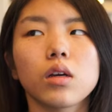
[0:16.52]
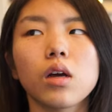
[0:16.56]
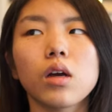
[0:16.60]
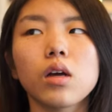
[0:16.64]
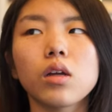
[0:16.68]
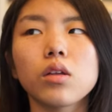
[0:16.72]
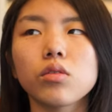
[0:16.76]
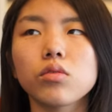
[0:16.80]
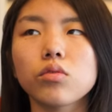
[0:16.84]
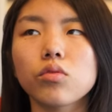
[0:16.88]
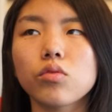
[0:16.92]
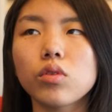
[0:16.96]

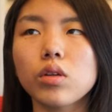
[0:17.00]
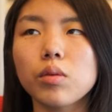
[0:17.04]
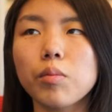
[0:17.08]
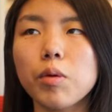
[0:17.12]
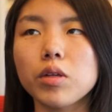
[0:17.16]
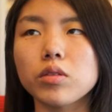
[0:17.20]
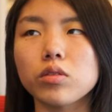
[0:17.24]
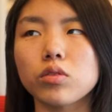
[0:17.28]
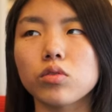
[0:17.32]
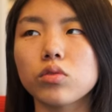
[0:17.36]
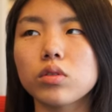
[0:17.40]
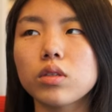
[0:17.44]
あのこれ
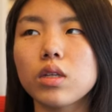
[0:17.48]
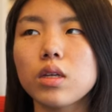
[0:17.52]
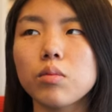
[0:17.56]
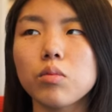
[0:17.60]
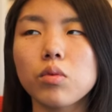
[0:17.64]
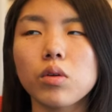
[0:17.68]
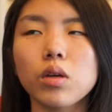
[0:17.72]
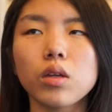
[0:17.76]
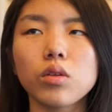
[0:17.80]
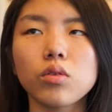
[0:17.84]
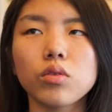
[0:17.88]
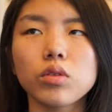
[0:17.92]
は女性向
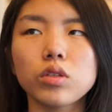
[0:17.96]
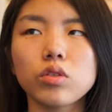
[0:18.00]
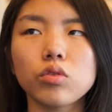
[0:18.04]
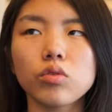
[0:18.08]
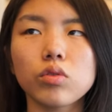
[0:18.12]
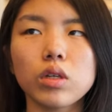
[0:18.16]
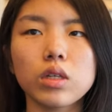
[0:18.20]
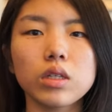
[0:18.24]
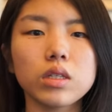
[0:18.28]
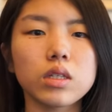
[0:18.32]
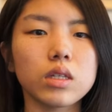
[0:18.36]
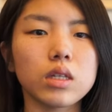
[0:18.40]
けの一
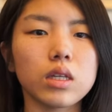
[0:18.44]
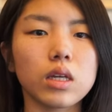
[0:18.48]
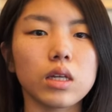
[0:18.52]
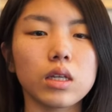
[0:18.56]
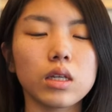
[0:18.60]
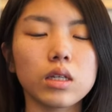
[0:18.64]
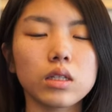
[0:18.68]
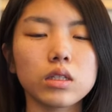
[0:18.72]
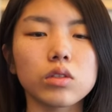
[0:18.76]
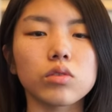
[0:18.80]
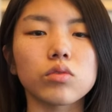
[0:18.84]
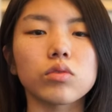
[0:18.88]
応記事には
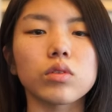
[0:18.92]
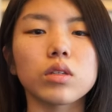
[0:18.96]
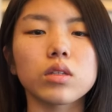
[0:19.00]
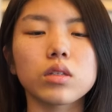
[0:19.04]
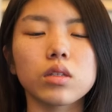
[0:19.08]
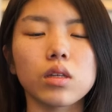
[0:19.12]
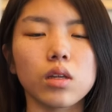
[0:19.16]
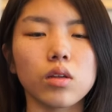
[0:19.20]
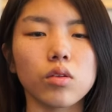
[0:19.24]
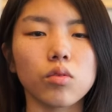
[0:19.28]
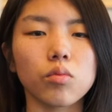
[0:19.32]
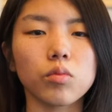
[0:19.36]
なっちゃうんで
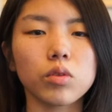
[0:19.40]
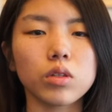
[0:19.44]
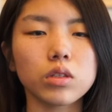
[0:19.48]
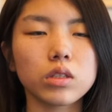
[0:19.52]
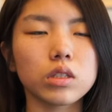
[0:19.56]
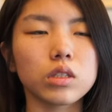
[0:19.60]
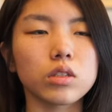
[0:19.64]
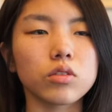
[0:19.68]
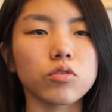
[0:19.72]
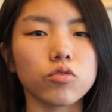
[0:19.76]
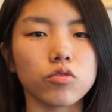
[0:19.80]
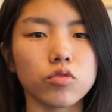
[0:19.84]
すけれどもね、
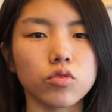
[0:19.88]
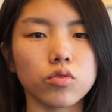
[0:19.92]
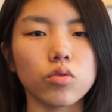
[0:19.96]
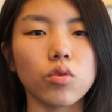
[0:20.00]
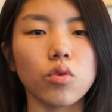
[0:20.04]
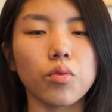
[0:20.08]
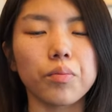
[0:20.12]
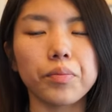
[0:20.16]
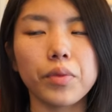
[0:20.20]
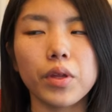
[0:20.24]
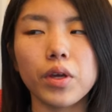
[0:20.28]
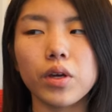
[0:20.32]
新卒
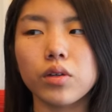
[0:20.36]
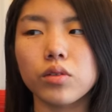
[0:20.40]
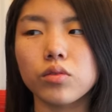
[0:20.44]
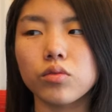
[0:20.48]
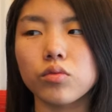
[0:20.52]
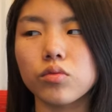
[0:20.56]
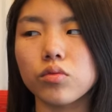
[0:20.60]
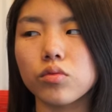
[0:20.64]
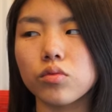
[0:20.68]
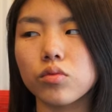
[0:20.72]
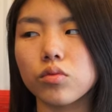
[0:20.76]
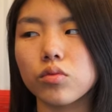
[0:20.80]
の。あ
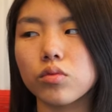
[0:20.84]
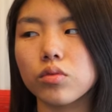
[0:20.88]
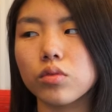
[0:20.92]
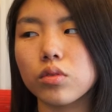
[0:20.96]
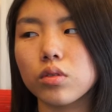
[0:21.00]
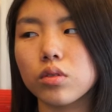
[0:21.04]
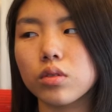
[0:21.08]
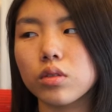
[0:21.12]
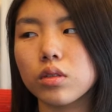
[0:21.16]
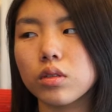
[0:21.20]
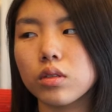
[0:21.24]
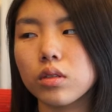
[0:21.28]
の
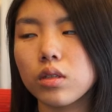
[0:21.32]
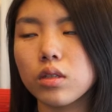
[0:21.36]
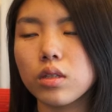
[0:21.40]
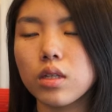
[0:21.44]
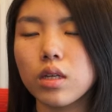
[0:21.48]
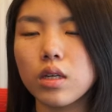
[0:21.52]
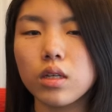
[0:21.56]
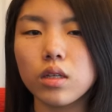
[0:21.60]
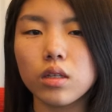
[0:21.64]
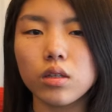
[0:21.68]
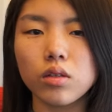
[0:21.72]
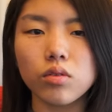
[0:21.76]
じゃあ
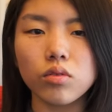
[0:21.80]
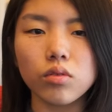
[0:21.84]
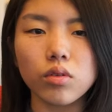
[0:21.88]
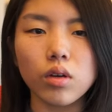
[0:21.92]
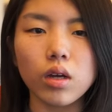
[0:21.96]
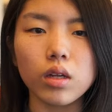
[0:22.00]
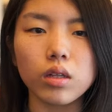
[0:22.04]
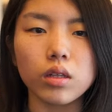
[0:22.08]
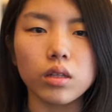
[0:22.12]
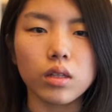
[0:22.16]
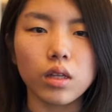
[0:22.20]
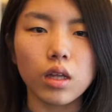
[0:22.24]
生理休
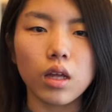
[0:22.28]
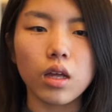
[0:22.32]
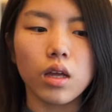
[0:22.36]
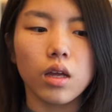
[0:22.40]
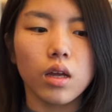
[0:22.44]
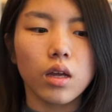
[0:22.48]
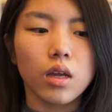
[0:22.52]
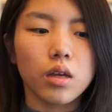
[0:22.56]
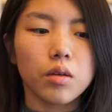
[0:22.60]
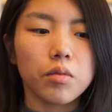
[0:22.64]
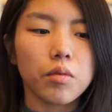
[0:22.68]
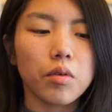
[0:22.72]
暇って、
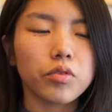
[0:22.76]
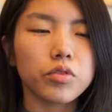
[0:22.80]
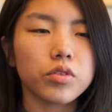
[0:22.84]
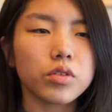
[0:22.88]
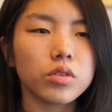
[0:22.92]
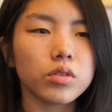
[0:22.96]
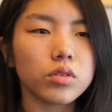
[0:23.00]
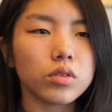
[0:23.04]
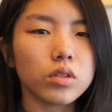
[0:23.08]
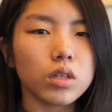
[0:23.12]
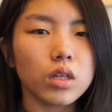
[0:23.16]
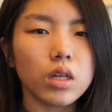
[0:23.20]
まあ、普
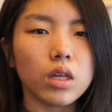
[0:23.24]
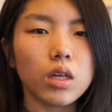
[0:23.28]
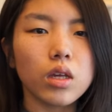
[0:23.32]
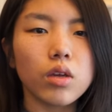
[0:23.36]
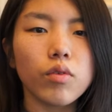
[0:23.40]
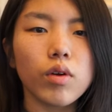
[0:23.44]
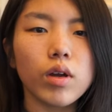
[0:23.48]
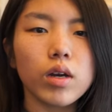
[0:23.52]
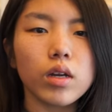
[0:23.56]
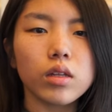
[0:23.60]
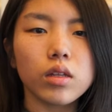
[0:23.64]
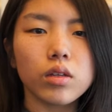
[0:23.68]
通に
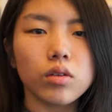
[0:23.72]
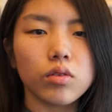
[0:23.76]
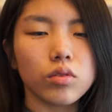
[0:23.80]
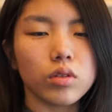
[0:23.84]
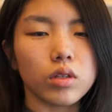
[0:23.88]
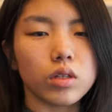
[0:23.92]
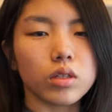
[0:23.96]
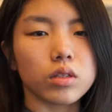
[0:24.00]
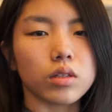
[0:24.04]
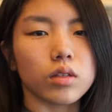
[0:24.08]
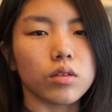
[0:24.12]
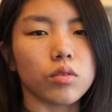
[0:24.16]
言われてる
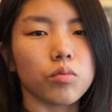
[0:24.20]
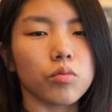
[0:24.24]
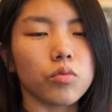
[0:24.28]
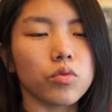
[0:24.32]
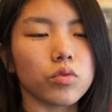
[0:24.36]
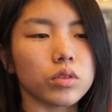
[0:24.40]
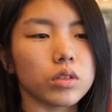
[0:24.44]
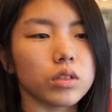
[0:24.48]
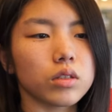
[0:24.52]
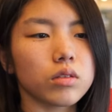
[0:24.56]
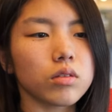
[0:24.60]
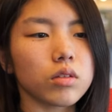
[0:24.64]
んですけど
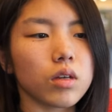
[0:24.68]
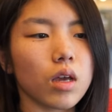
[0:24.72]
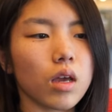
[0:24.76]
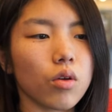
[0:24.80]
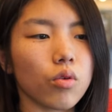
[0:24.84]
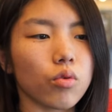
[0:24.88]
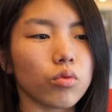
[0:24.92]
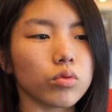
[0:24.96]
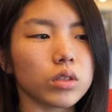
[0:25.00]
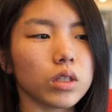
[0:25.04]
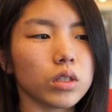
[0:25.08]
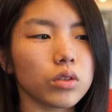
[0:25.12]
も、実は結
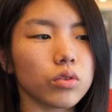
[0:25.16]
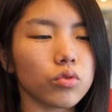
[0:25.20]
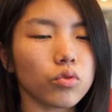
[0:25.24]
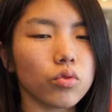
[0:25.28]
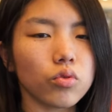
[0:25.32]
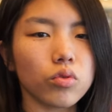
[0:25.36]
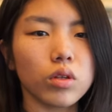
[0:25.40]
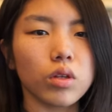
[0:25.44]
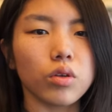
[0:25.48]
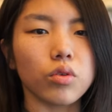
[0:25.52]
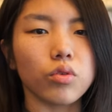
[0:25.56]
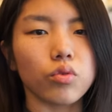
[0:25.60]
構ちゃんと
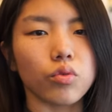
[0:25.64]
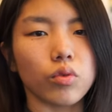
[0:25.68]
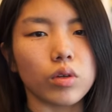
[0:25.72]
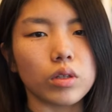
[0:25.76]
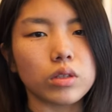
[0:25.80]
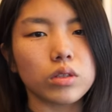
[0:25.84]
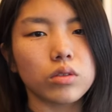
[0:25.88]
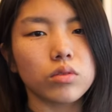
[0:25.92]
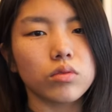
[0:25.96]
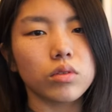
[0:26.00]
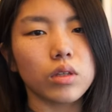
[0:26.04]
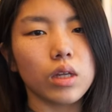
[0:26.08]
取ってる人が
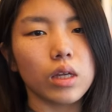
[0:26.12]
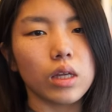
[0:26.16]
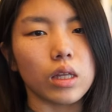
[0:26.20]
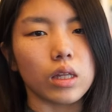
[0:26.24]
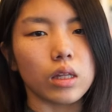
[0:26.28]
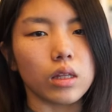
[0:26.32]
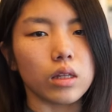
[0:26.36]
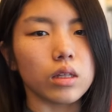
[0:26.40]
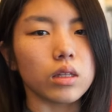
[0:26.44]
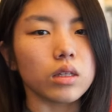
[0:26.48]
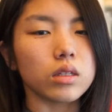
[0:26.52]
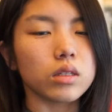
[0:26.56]
少ない
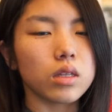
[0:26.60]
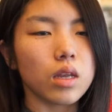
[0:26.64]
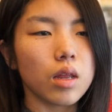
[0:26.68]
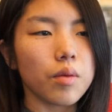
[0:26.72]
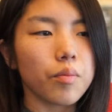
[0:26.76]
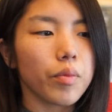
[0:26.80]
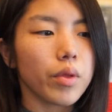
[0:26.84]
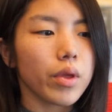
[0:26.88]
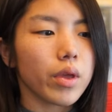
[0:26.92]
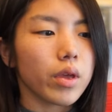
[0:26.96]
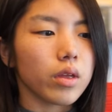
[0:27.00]
んですね、